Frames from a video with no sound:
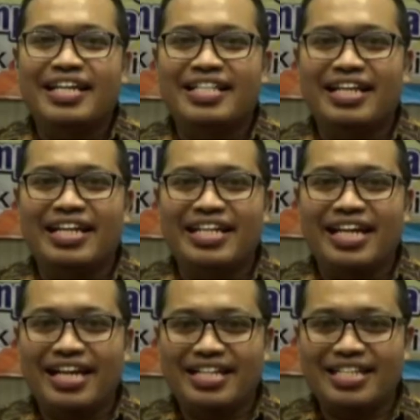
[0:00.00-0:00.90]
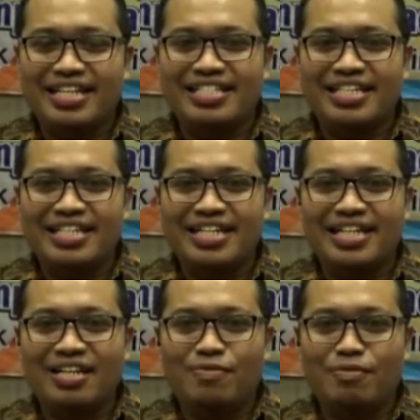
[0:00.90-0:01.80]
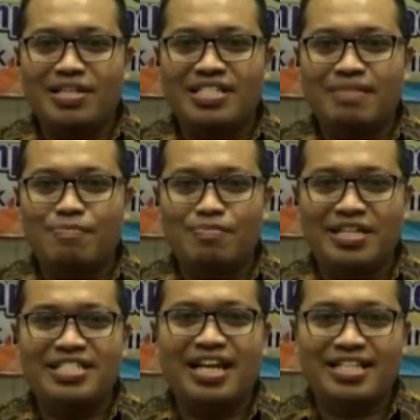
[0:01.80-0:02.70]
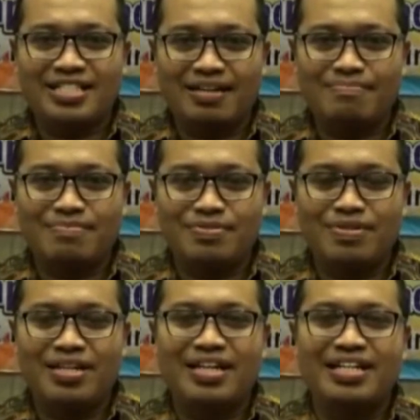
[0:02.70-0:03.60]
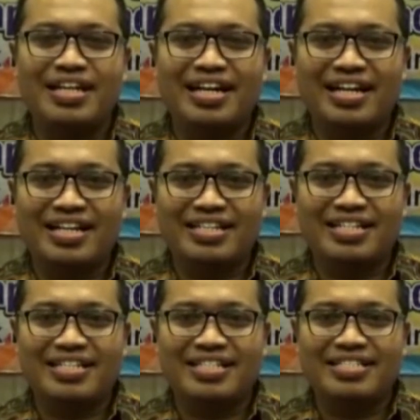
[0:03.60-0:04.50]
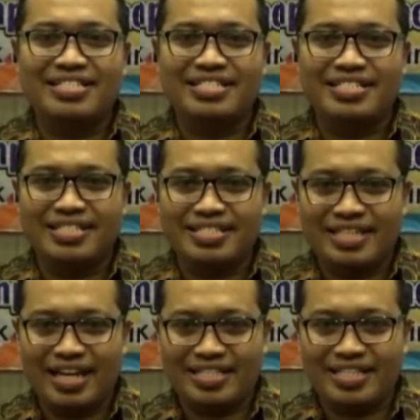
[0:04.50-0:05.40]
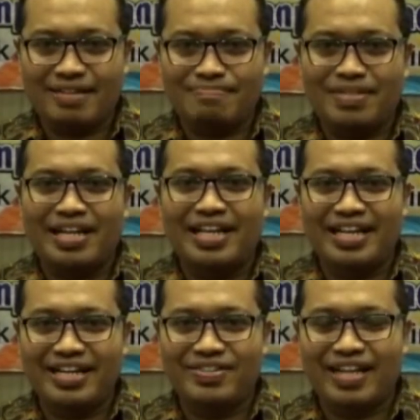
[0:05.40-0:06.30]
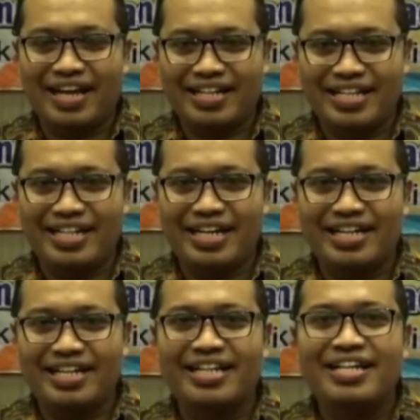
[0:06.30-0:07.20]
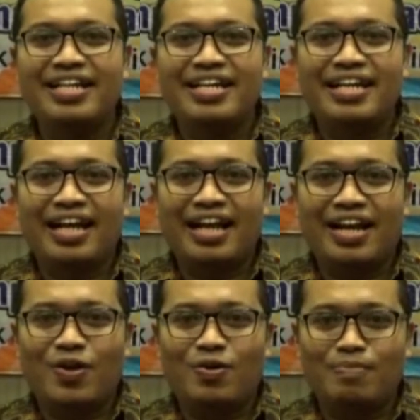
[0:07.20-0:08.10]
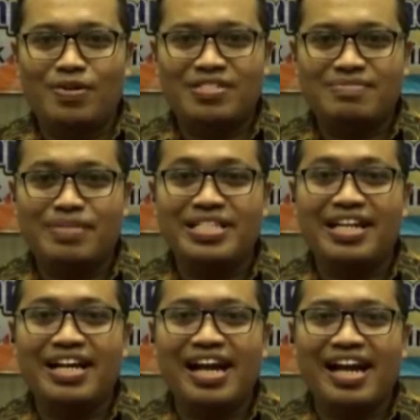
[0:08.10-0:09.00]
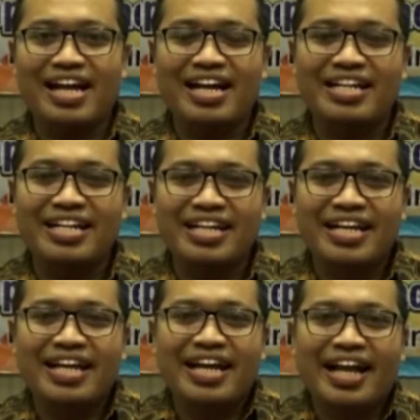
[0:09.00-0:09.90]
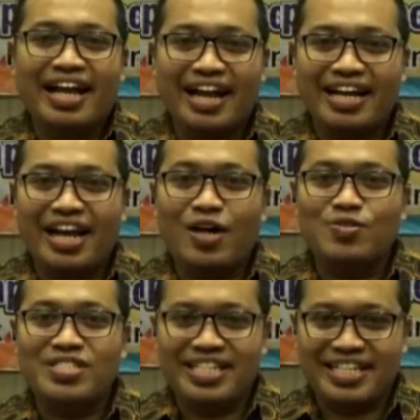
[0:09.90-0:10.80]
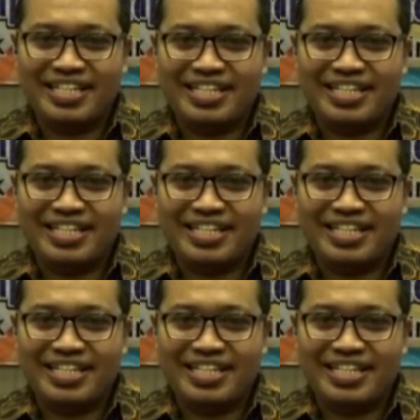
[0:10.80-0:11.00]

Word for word: Kita dari Yayasan Jaringan Informasi Publik Cilacap juga dengan Cilacap Terkini terkini.id dan dengan Reompos Pos menyelenggarakan grand launching